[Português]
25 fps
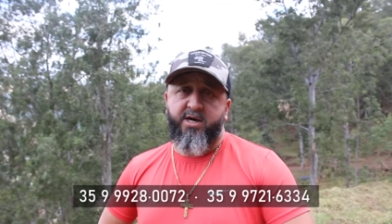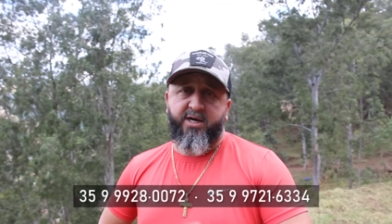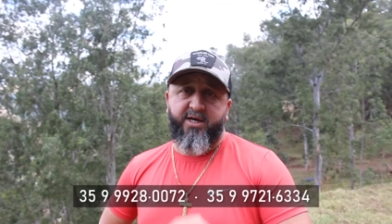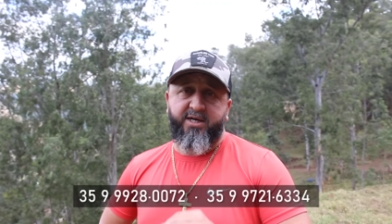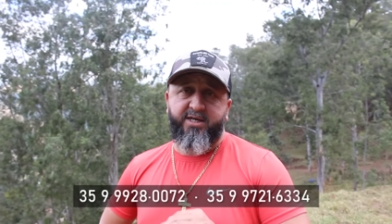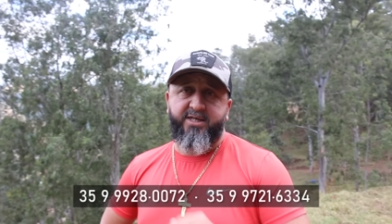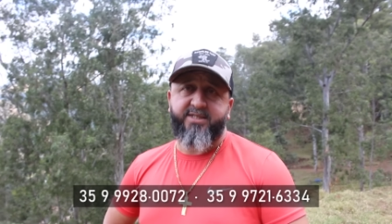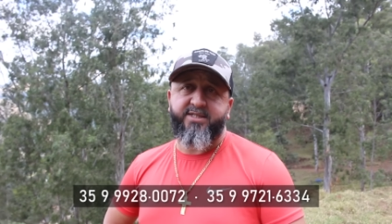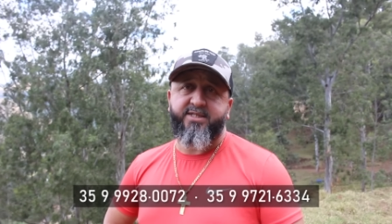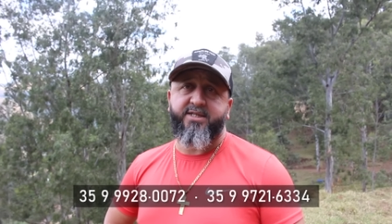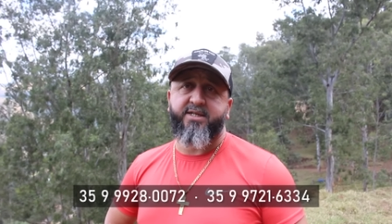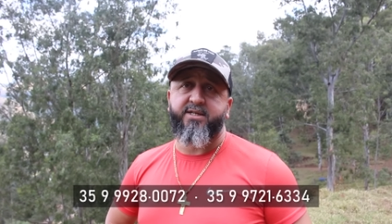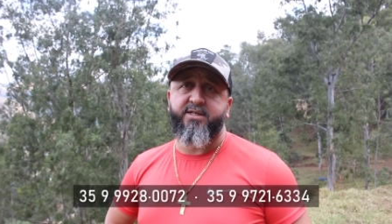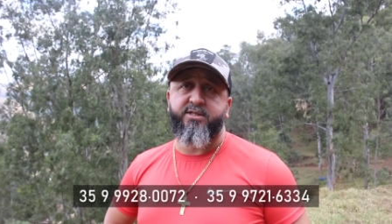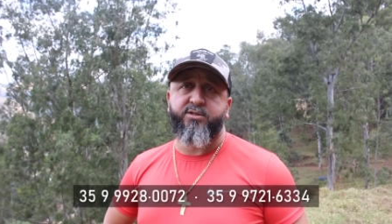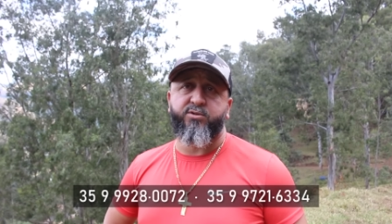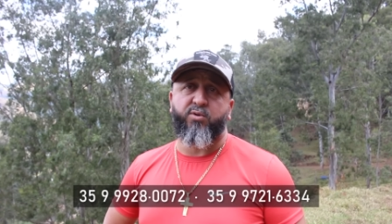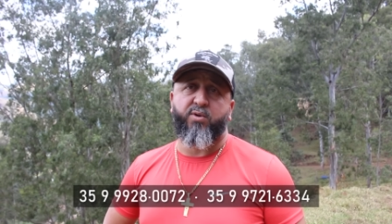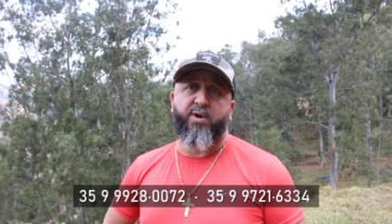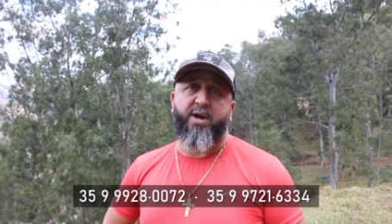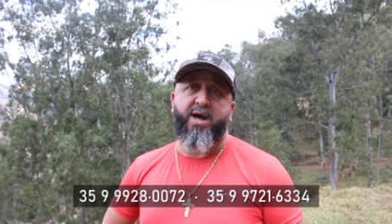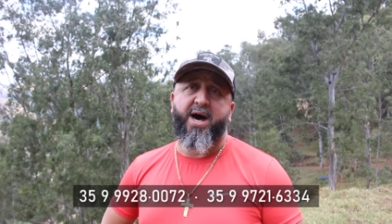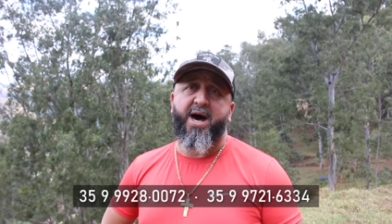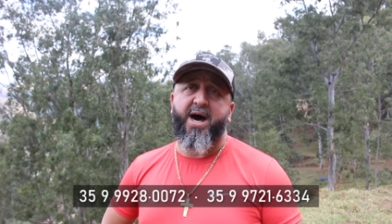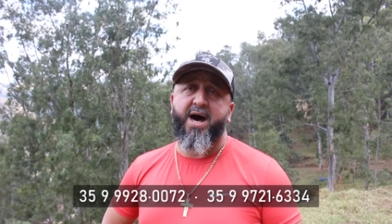
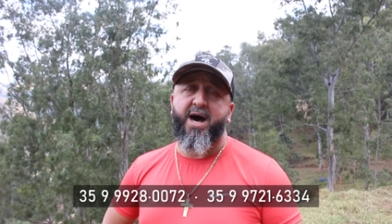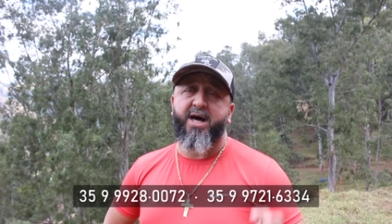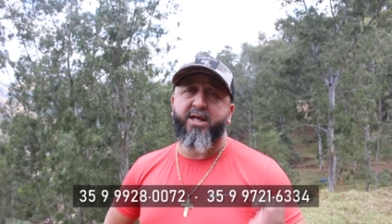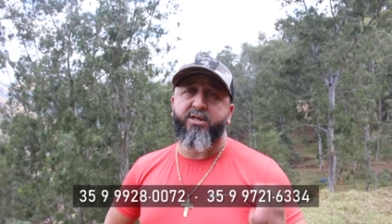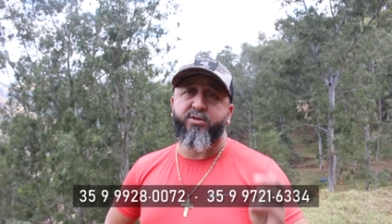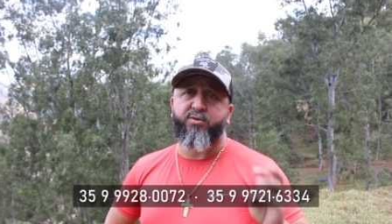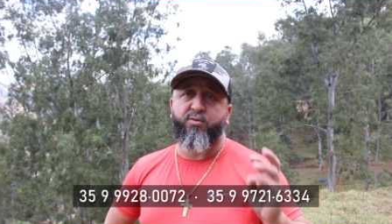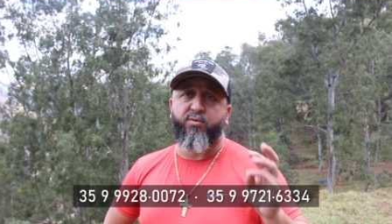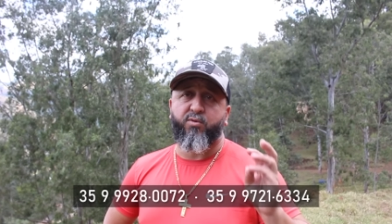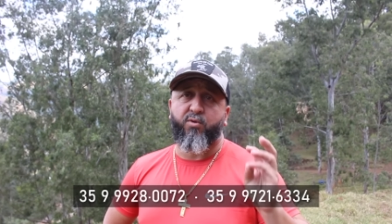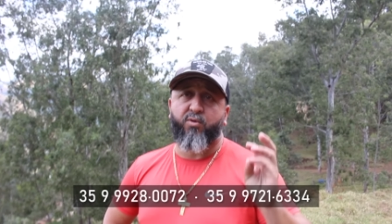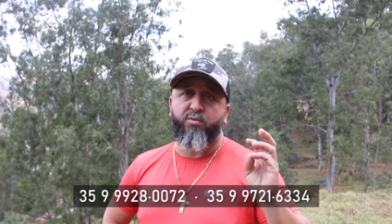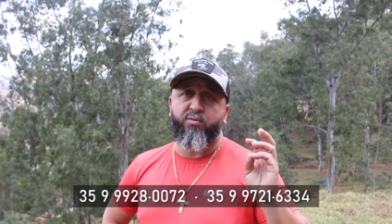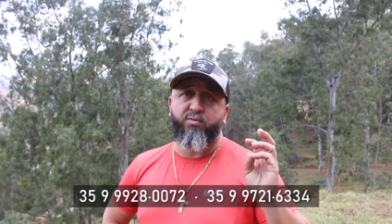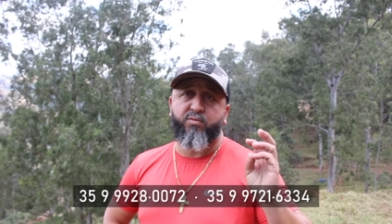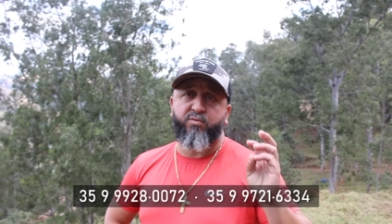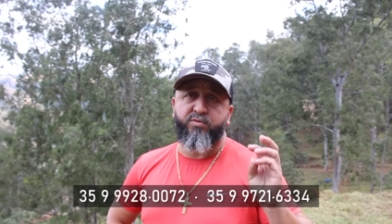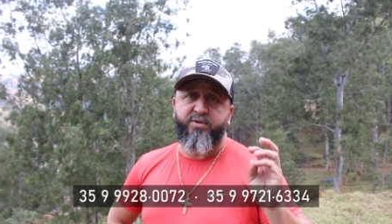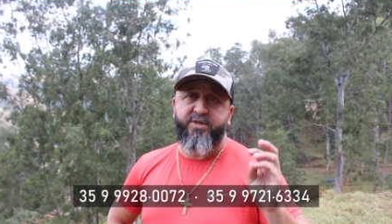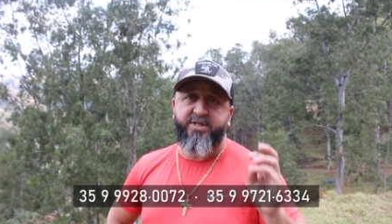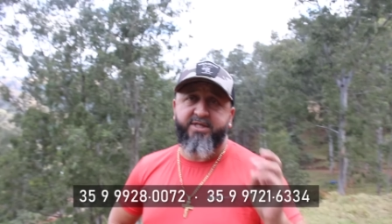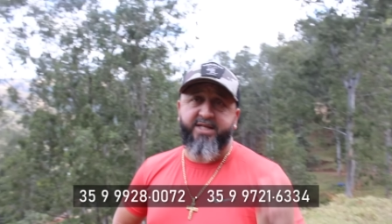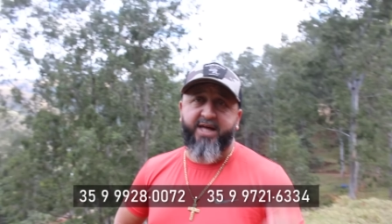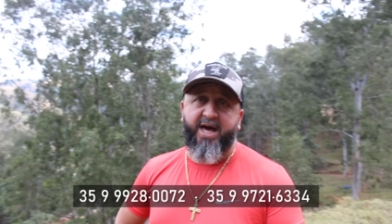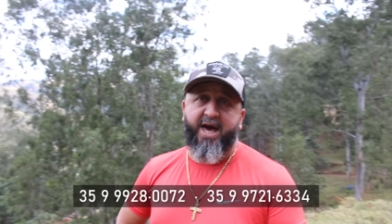escriturado com
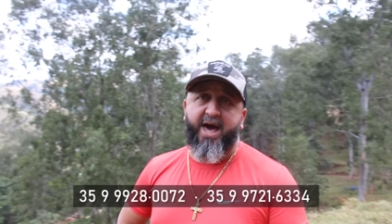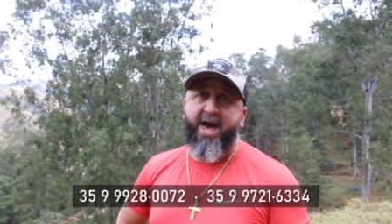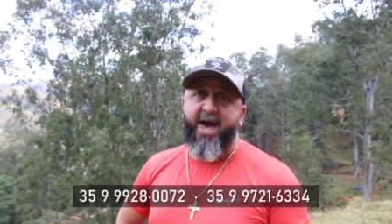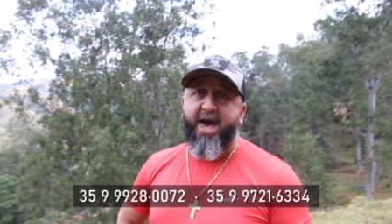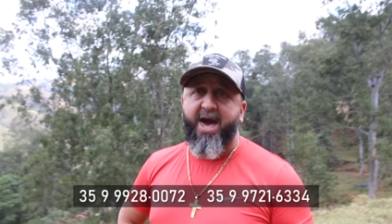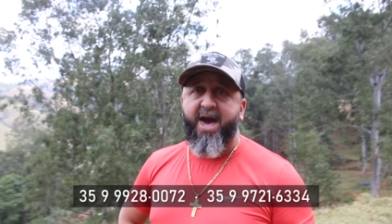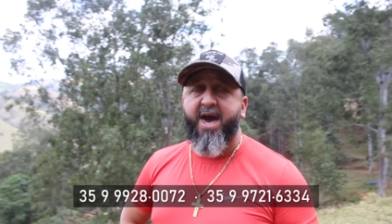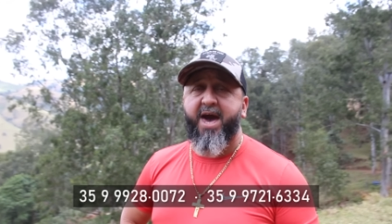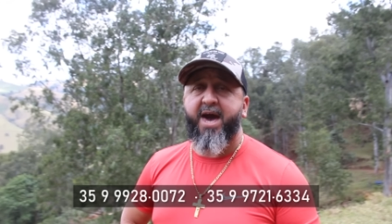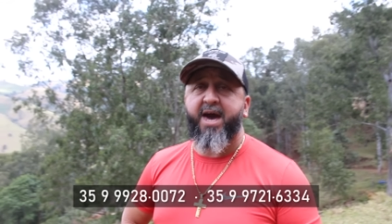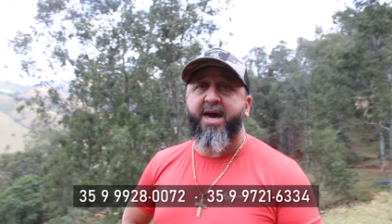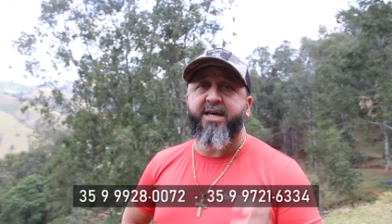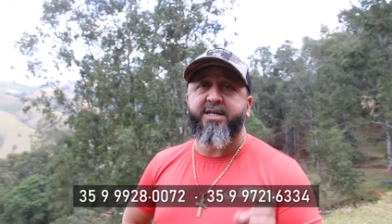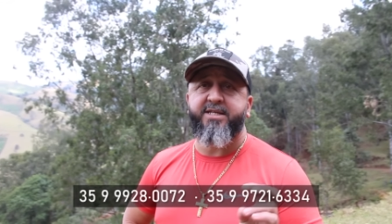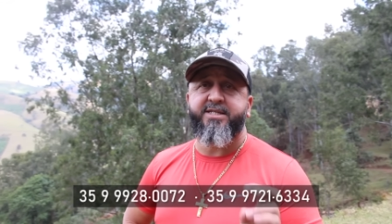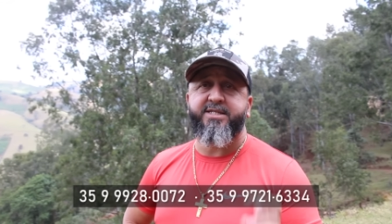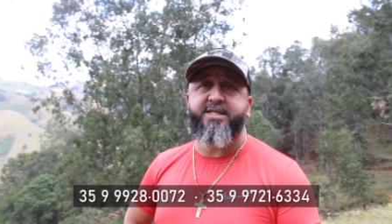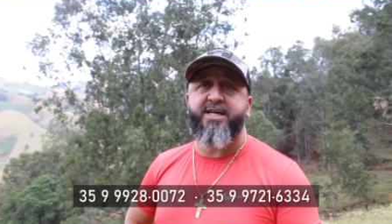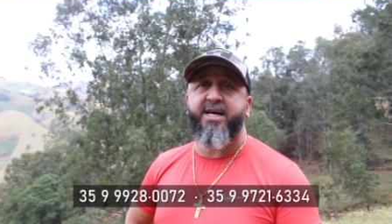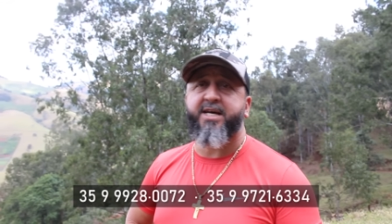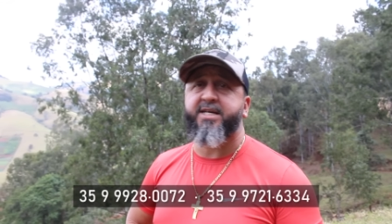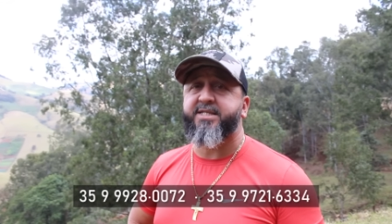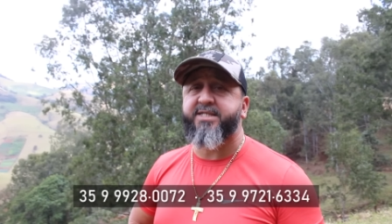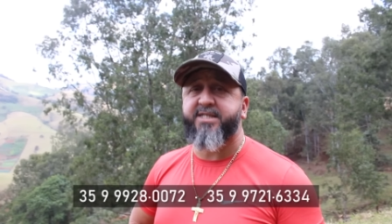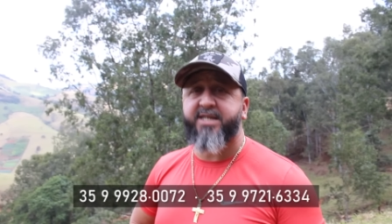ITR,
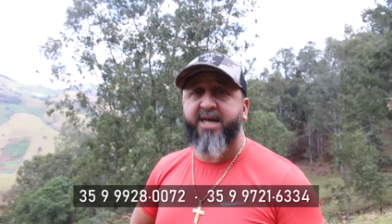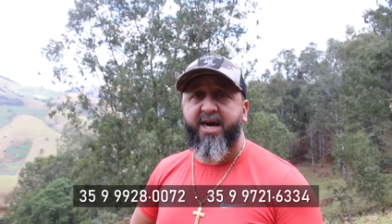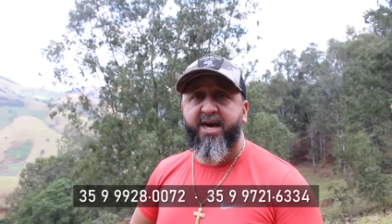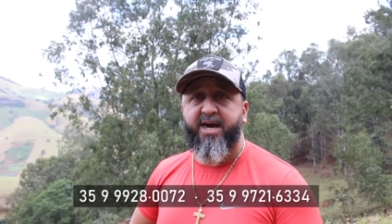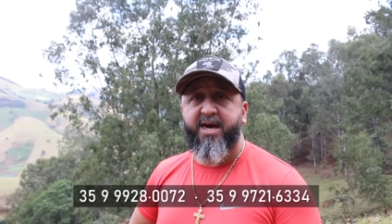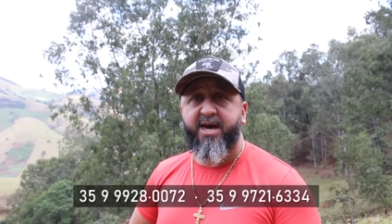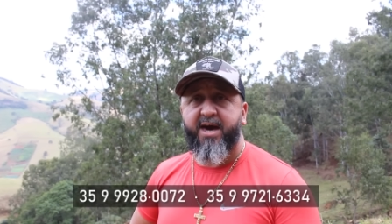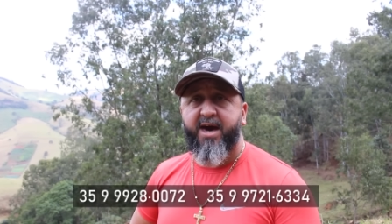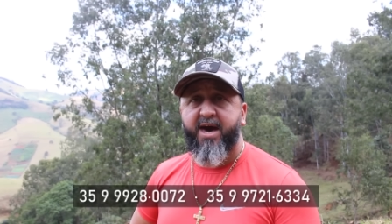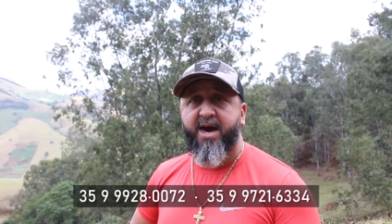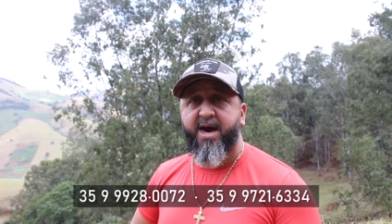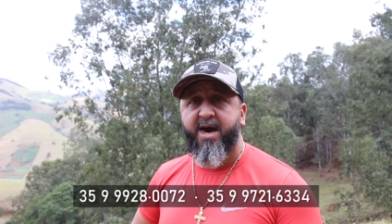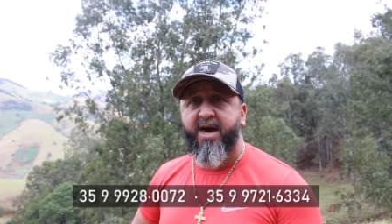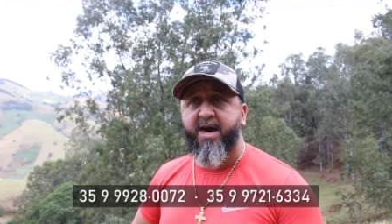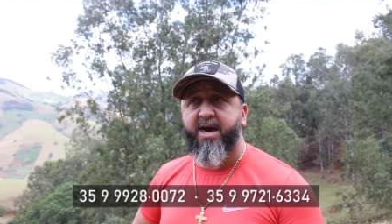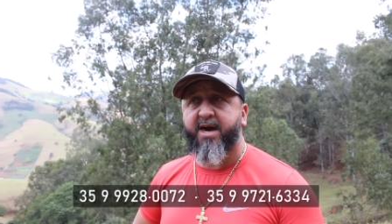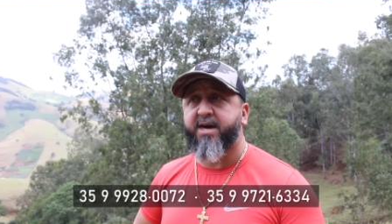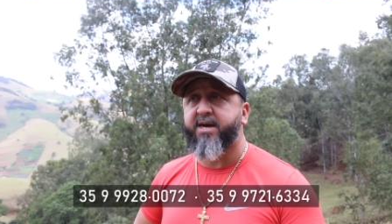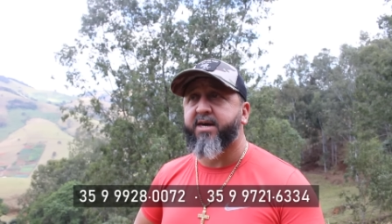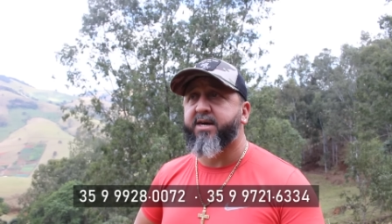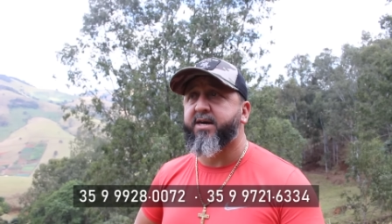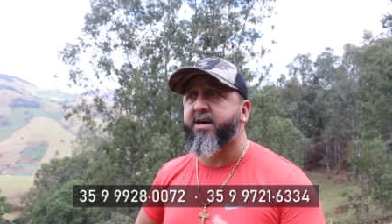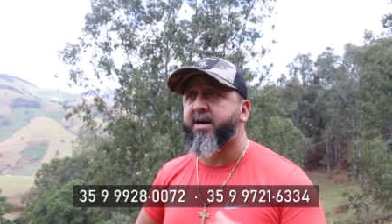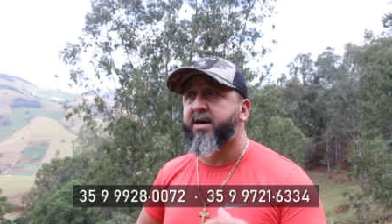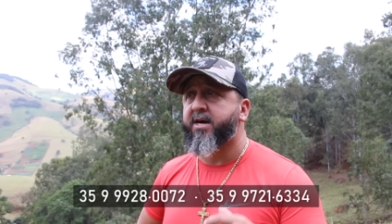
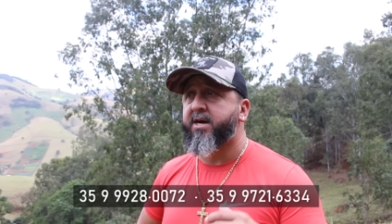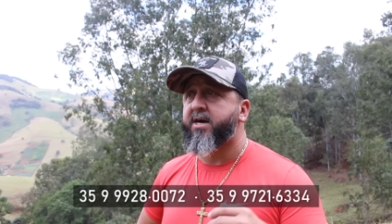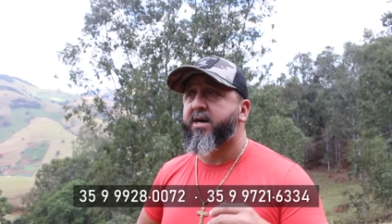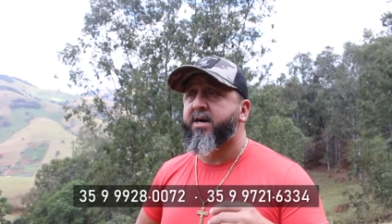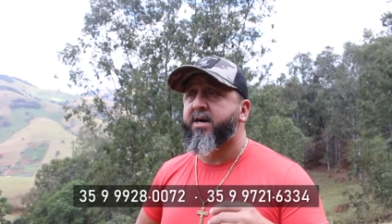CCR,